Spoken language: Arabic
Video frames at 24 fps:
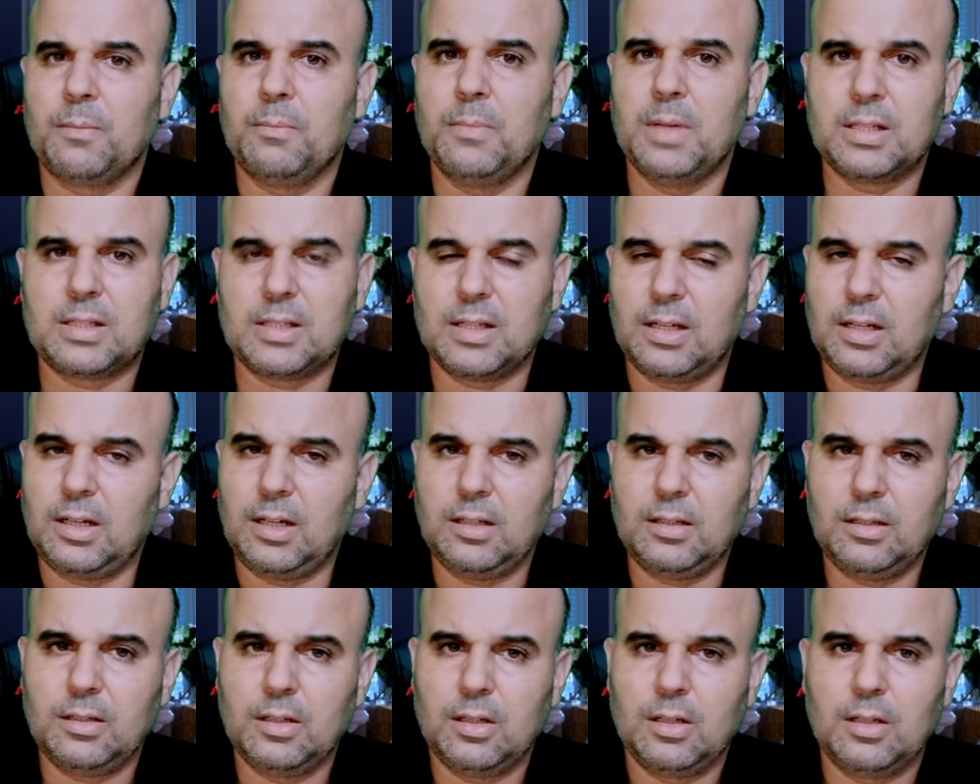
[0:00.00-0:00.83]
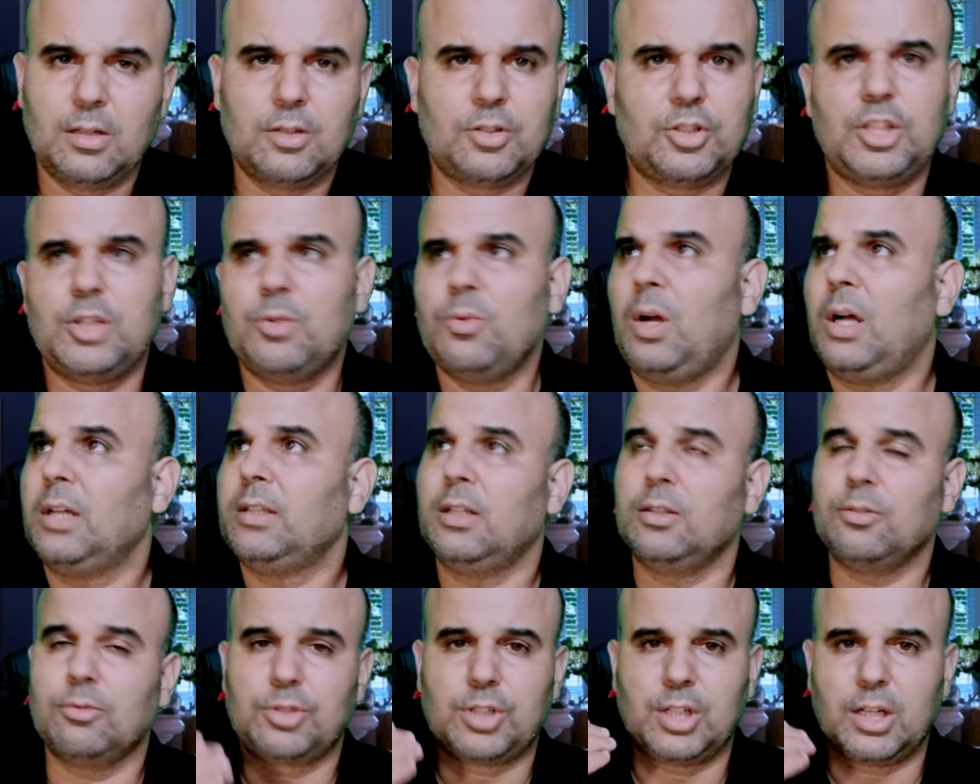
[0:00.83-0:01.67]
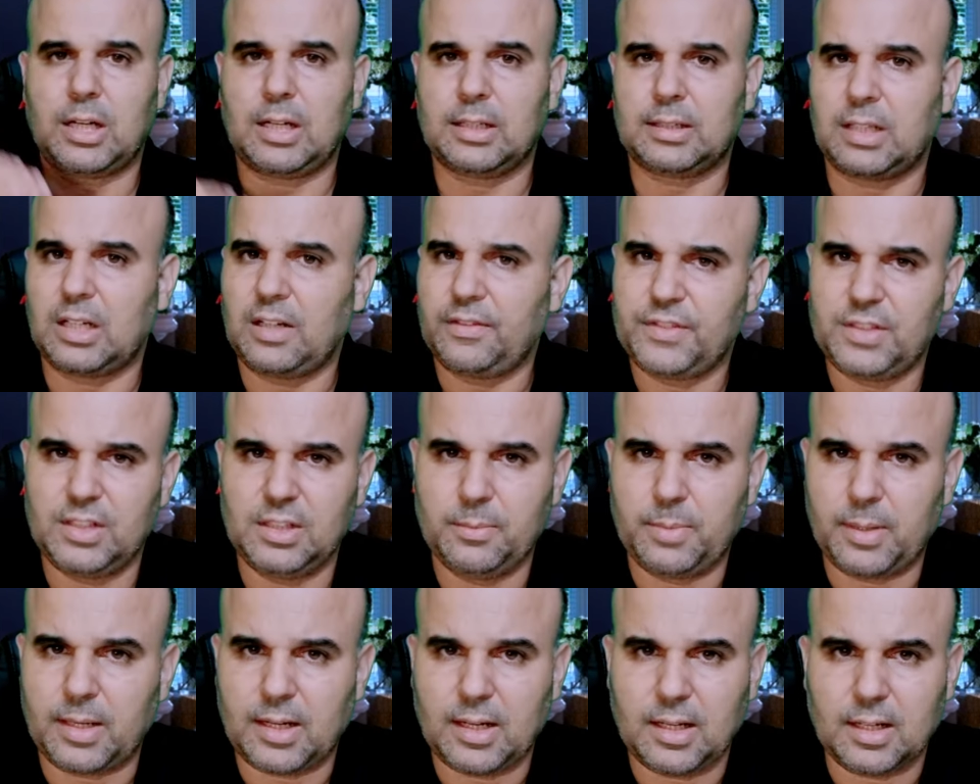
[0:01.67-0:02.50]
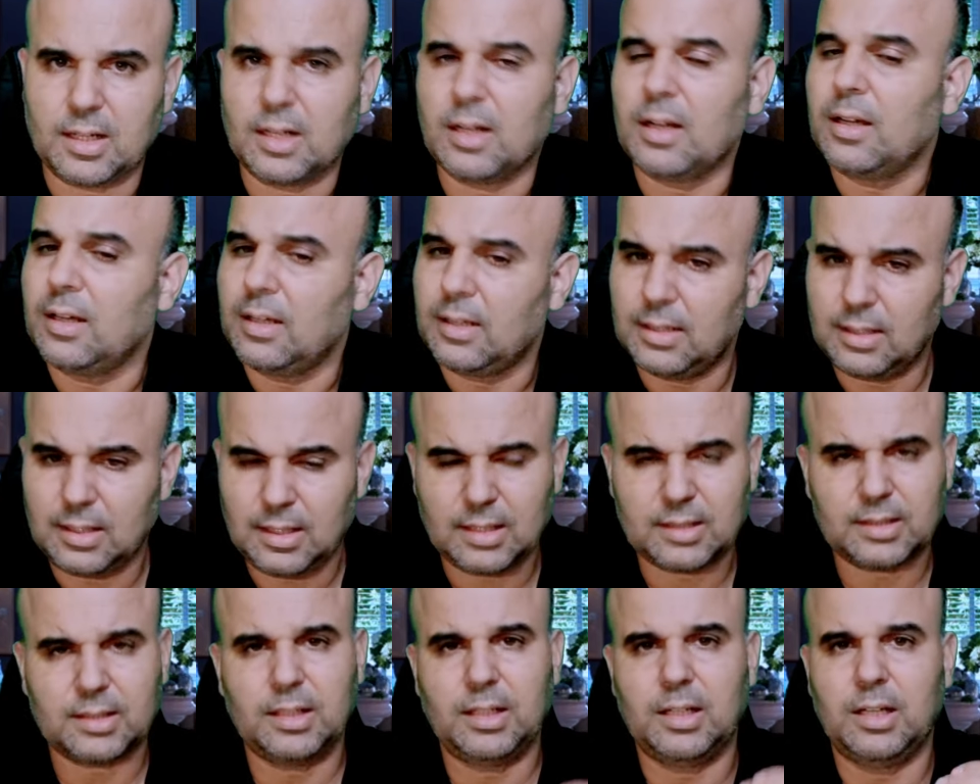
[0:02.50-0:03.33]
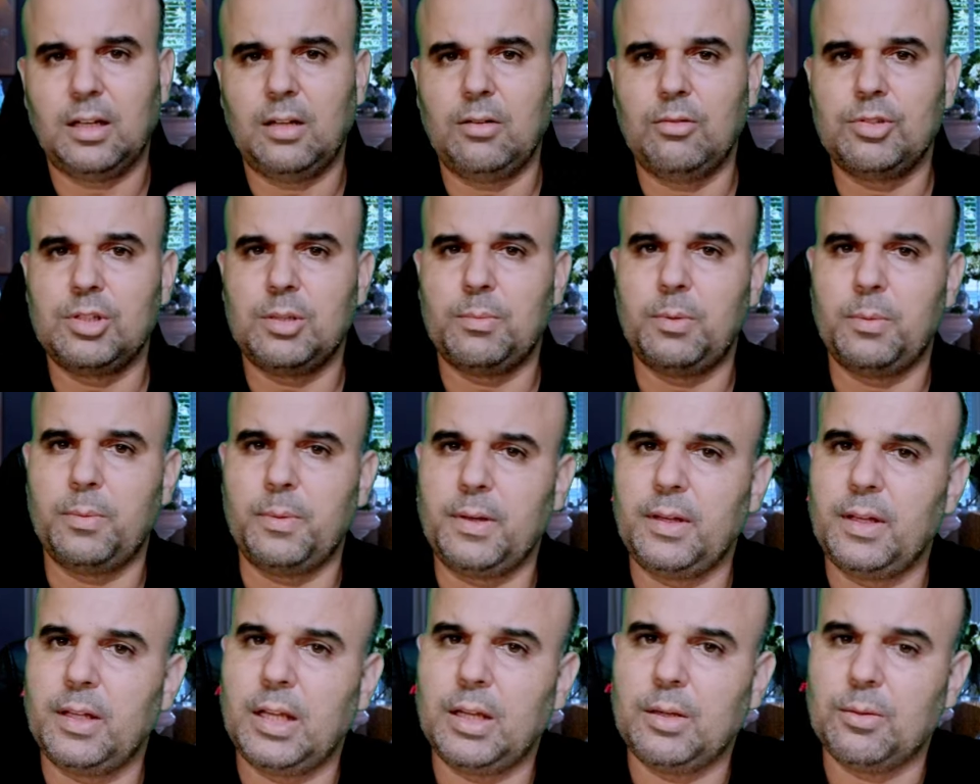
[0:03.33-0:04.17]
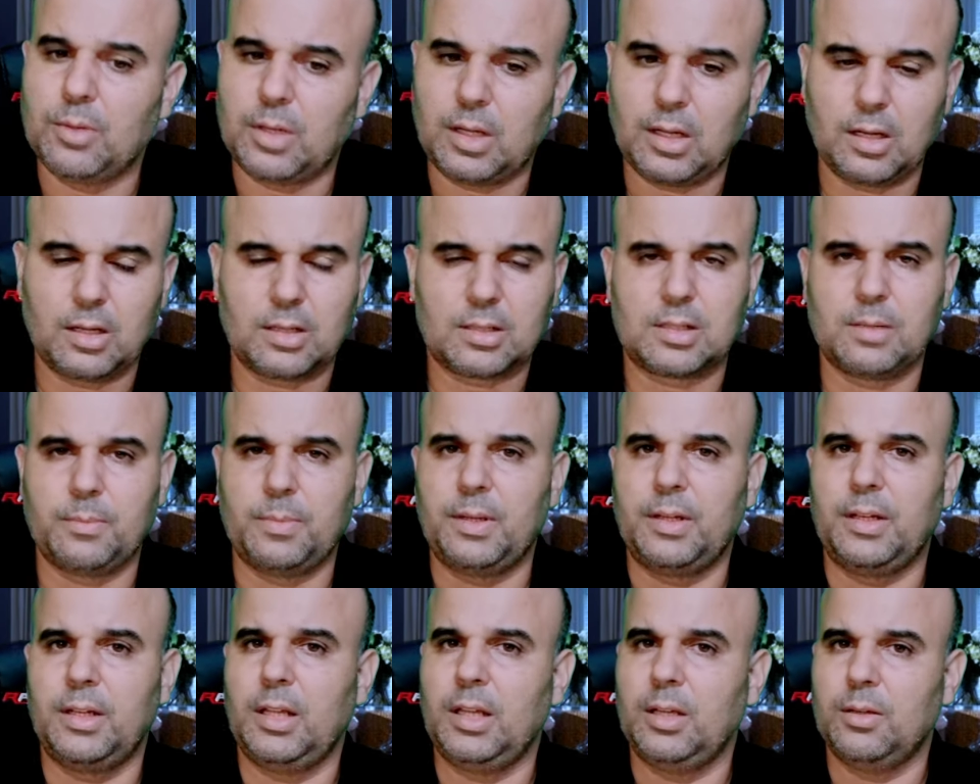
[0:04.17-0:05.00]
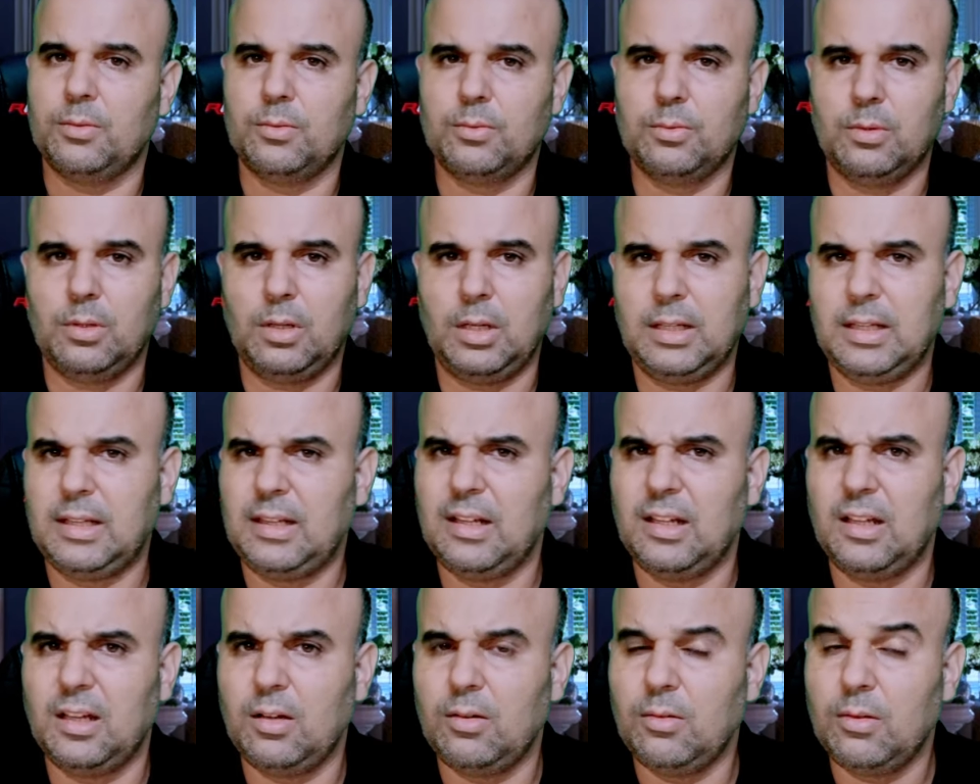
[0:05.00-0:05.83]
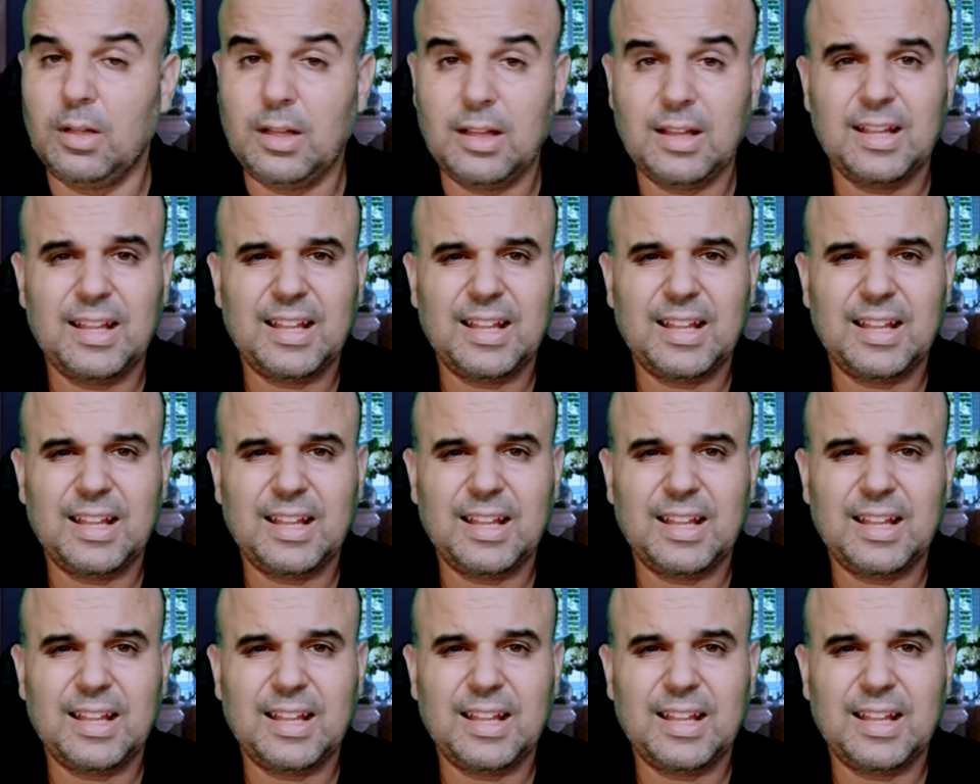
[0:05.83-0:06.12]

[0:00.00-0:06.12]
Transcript: مثلا شي واحد عنده شي قطره في شي براكه غطيها له جيب البناي وخلص البناي وعدلها له